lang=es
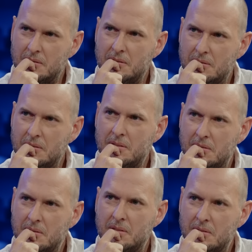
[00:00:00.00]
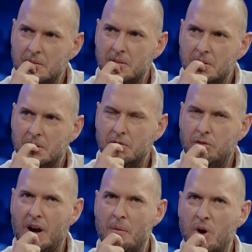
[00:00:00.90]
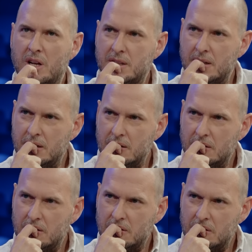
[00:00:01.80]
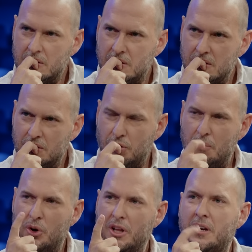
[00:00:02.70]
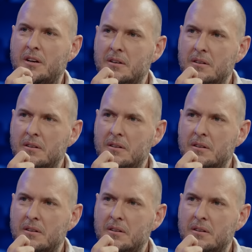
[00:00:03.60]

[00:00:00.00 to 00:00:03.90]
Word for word: claro. Fue la muerte. Fue morir.